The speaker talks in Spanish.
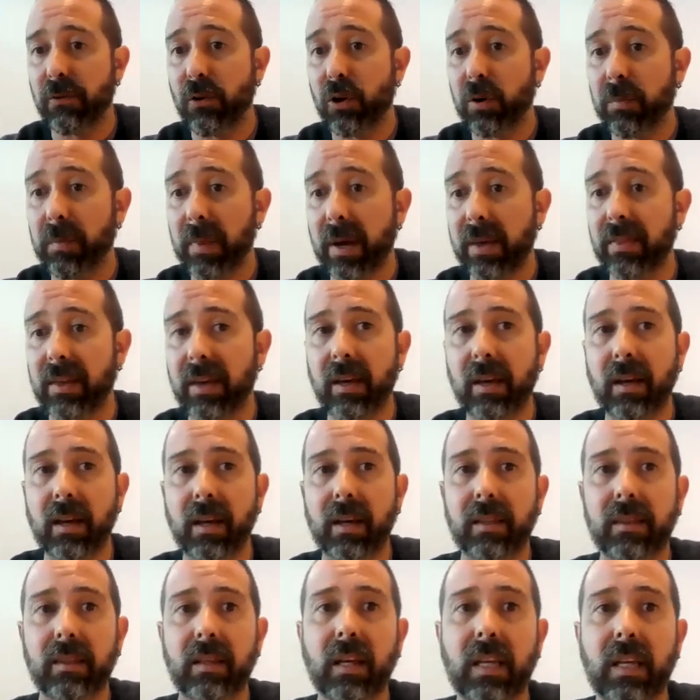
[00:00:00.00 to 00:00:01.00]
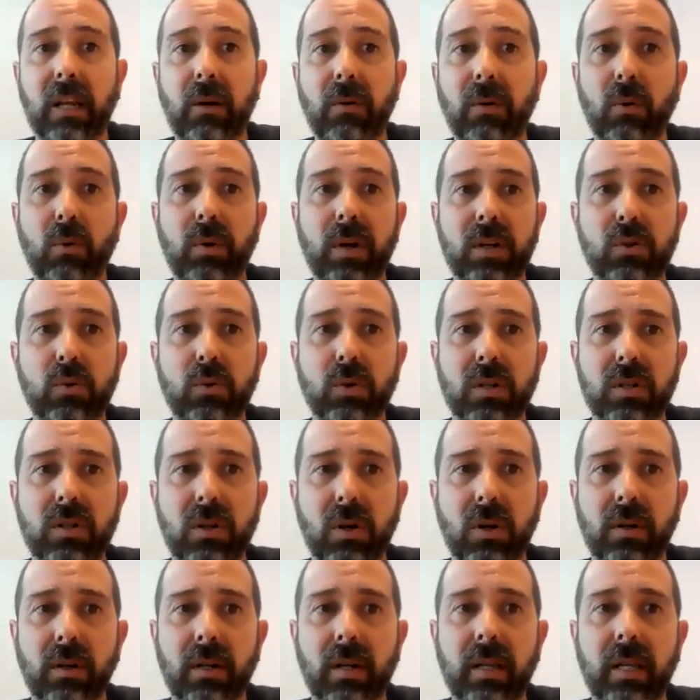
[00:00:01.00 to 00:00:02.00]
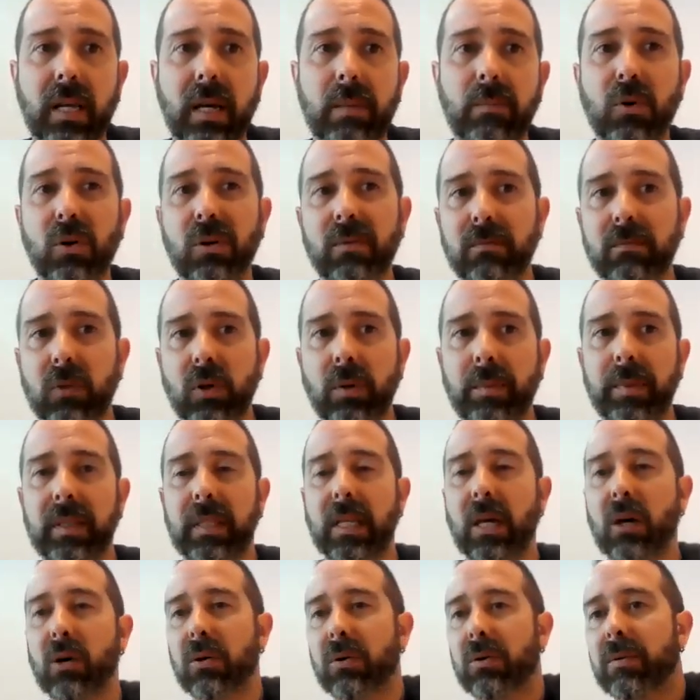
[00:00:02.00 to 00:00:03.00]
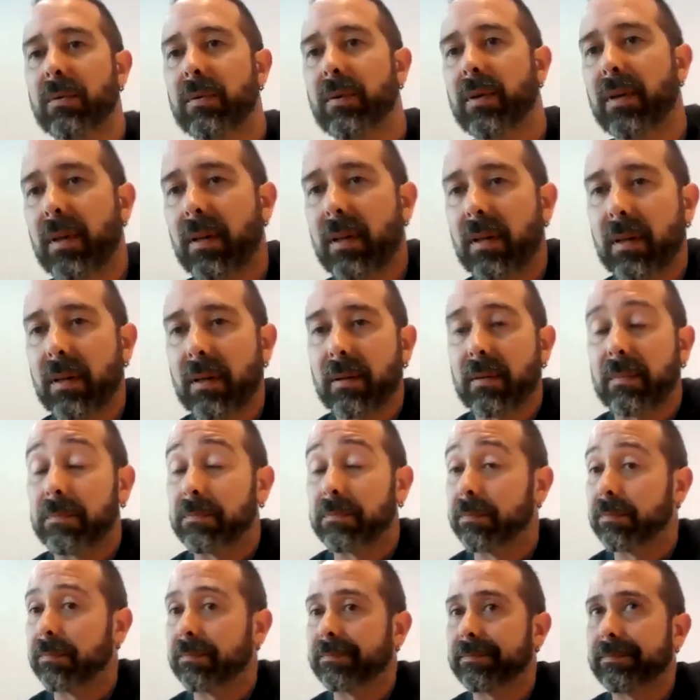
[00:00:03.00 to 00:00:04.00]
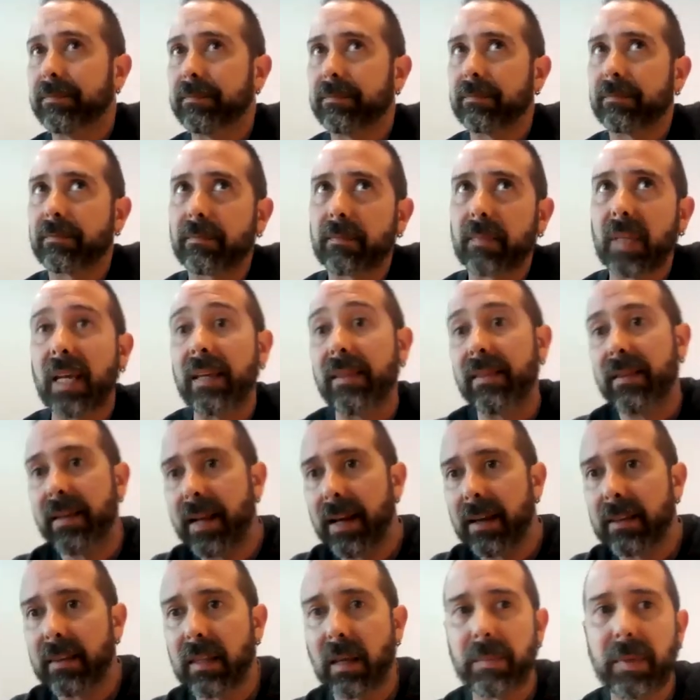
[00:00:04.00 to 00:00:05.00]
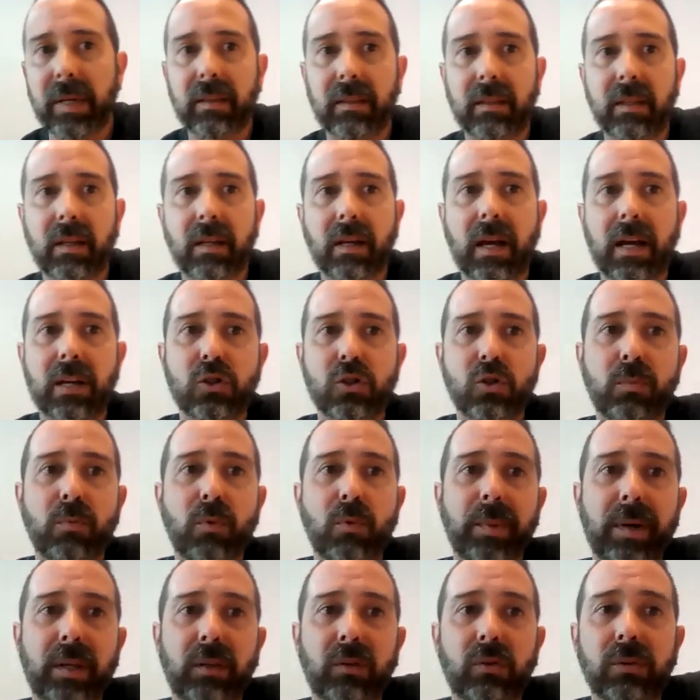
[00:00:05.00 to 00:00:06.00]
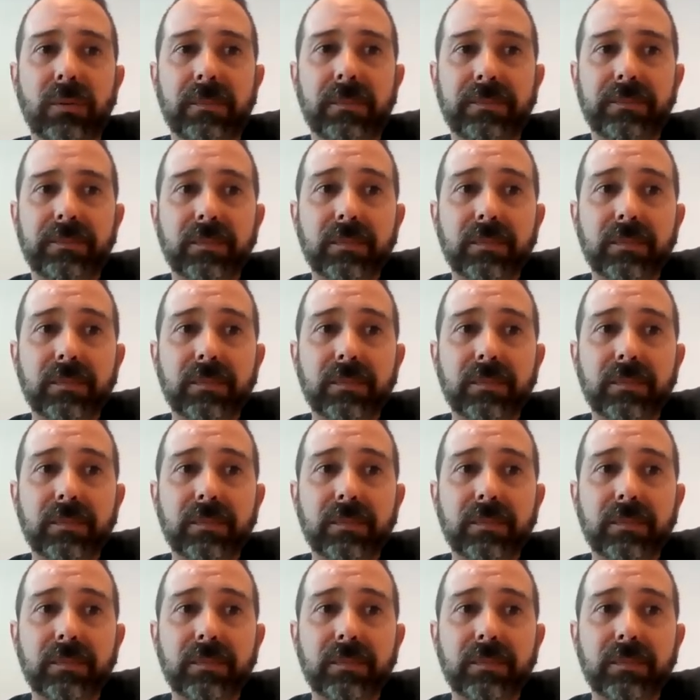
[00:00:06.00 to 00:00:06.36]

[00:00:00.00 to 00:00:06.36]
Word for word: formas de describir una sucesión, que ya hemos comentado indirectamente hace un momento.